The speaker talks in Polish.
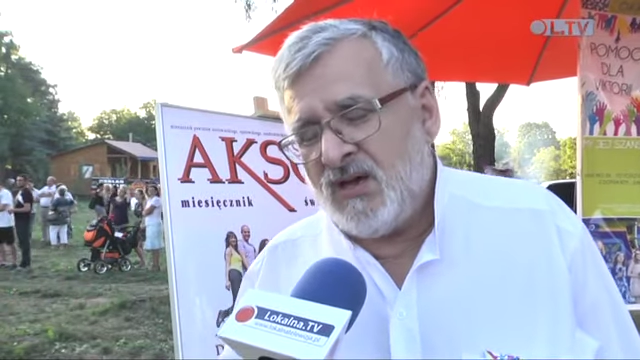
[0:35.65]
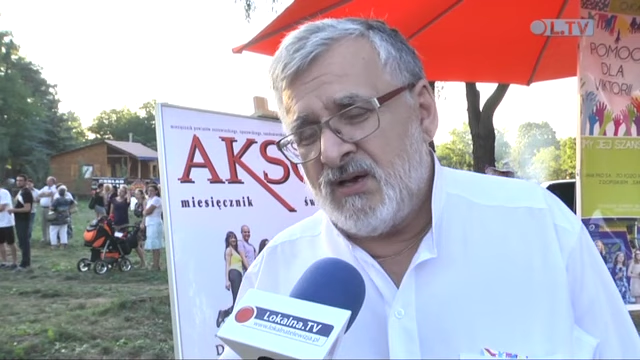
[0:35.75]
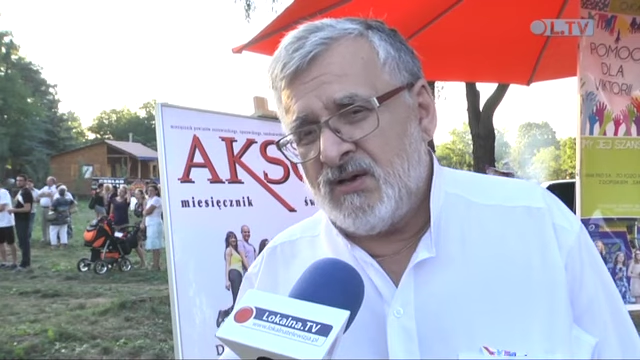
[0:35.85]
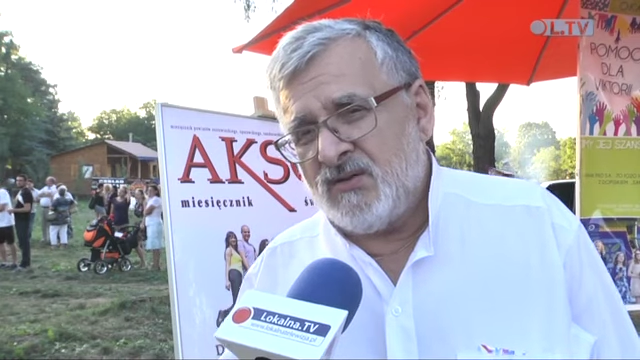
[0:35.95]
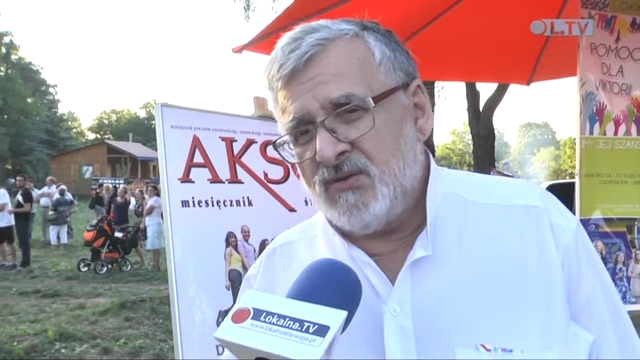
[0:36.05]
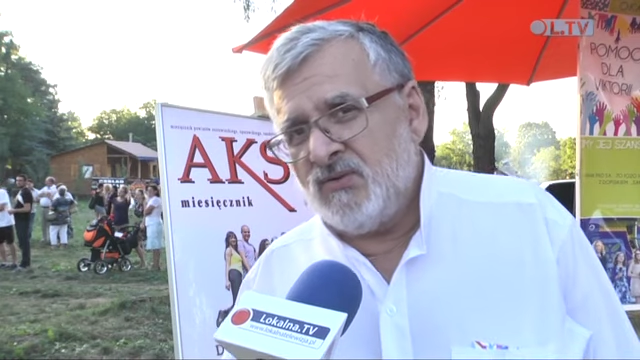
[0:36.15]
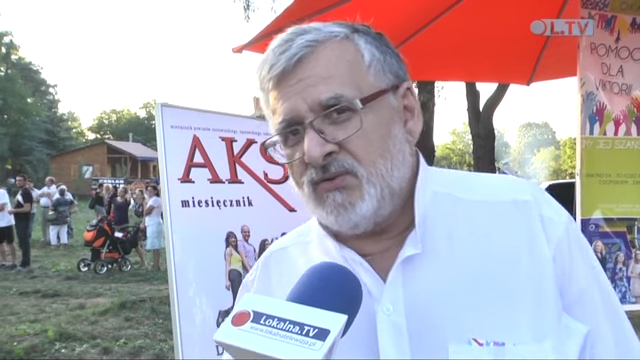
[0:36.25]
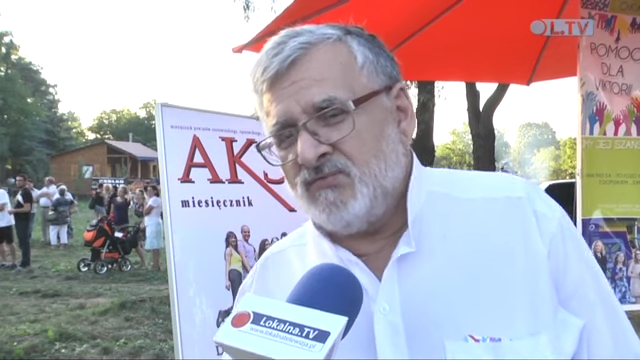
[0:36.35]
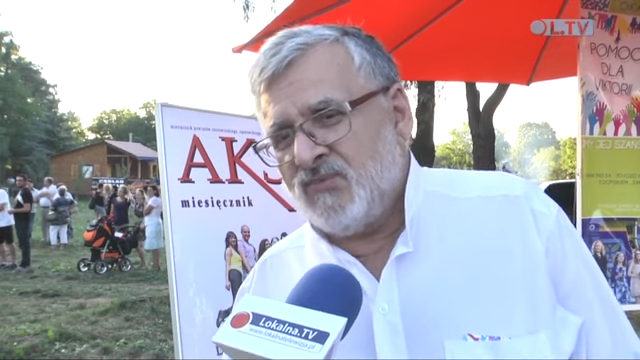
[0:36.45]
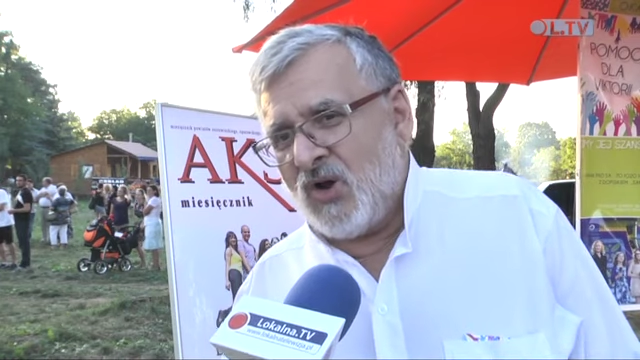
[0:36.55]
E,
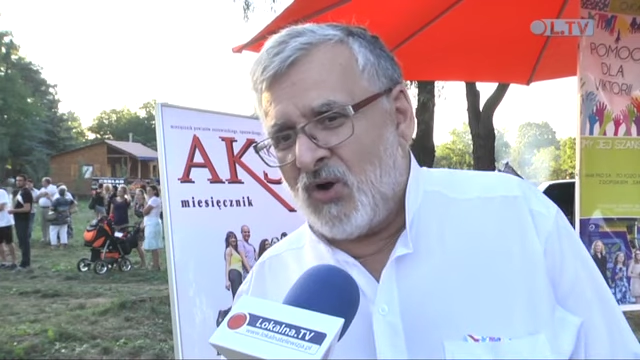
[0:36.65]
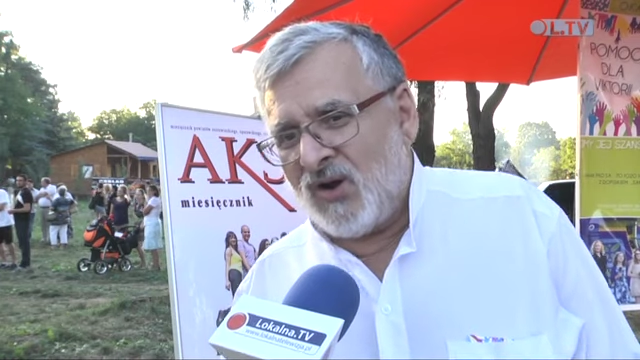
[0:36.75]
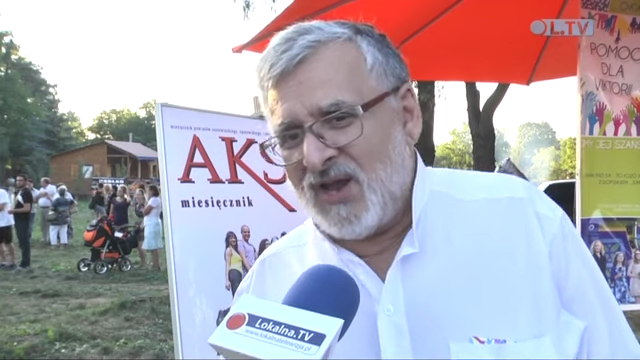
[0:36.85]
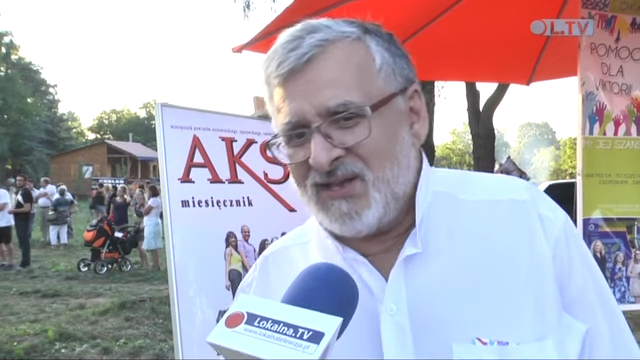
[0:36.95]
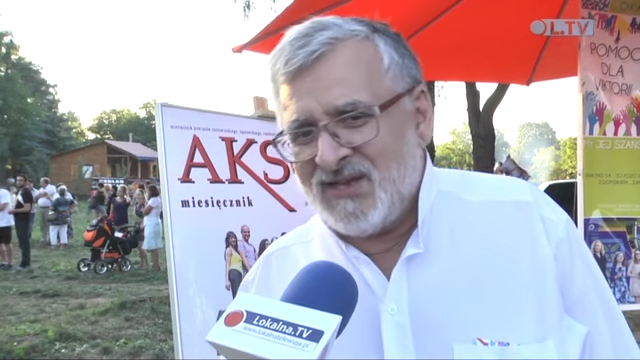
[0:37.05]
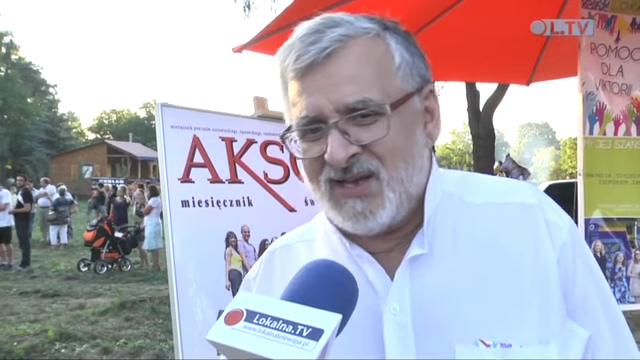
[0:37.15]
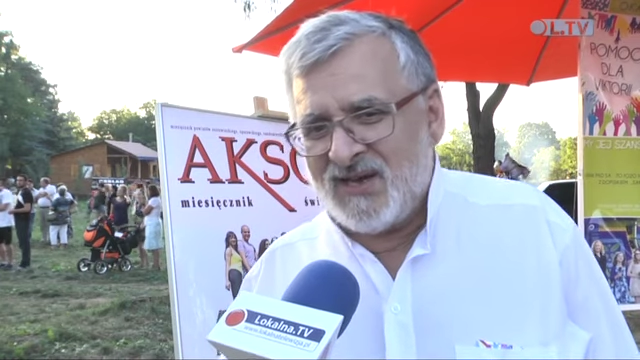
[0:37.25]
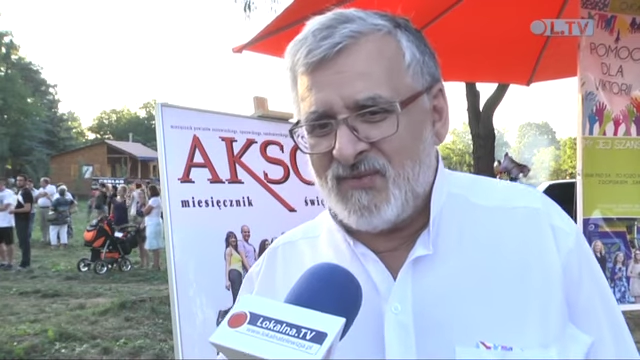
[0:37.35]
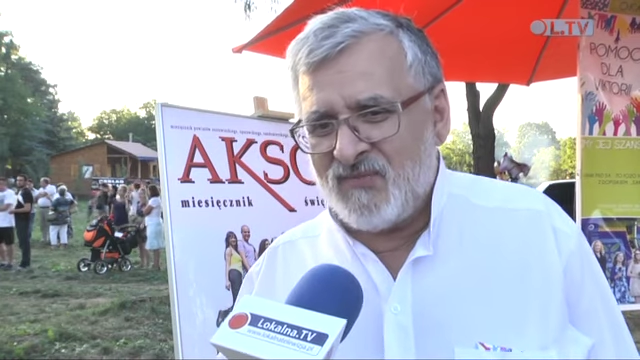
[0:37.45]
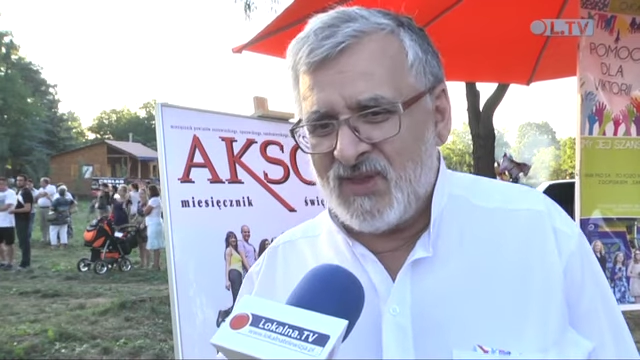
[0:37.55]
kolejne
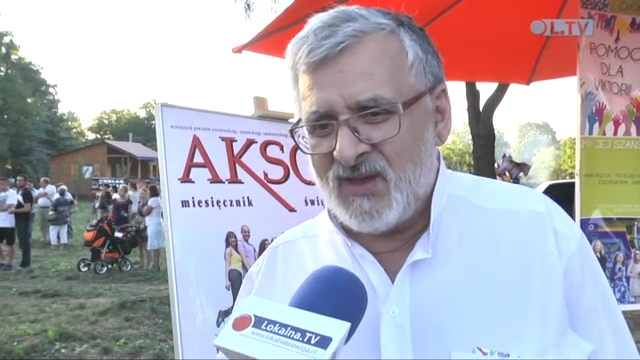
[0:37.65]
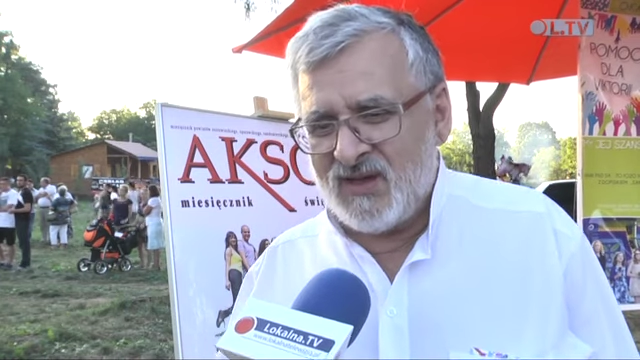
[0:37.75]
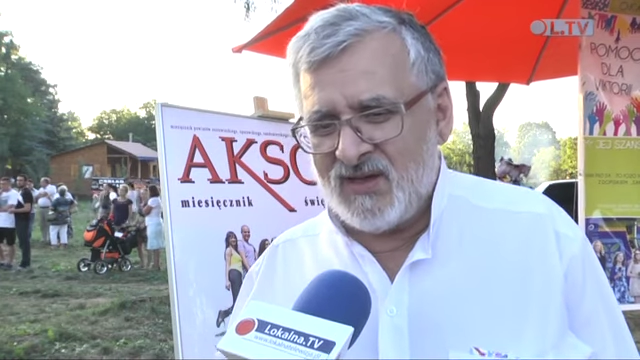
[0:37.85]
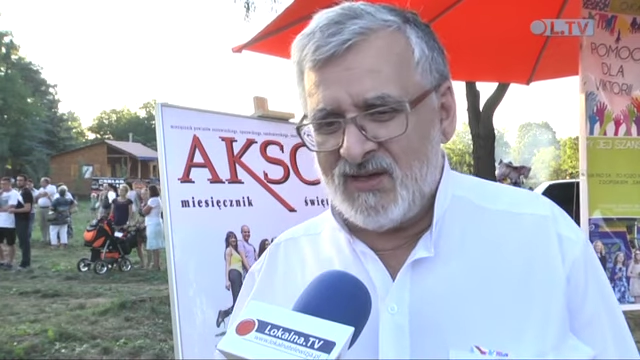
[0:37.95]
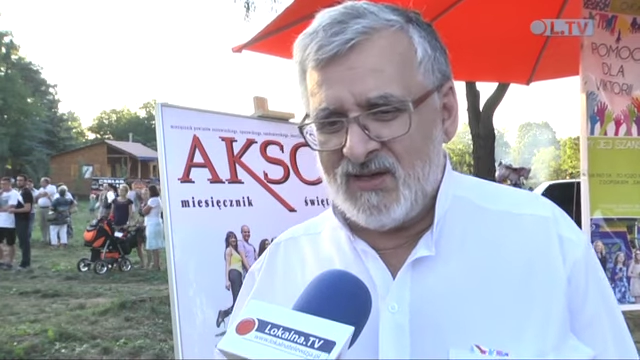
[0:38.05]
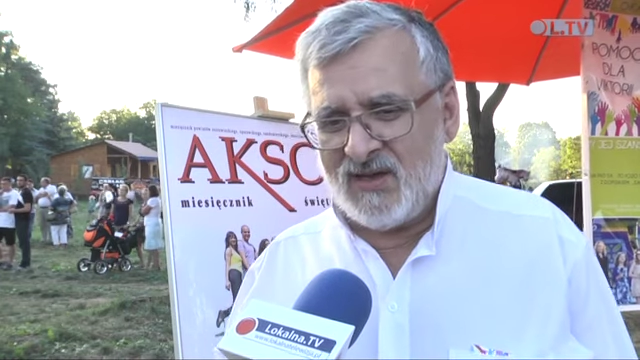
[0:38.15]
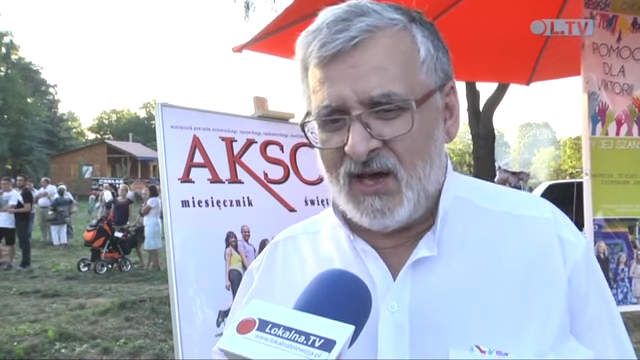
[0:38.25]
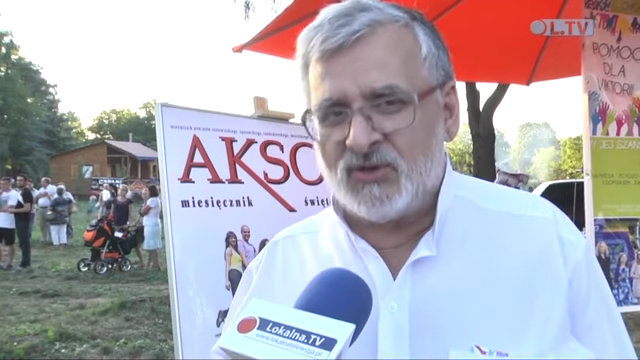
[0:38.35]
e,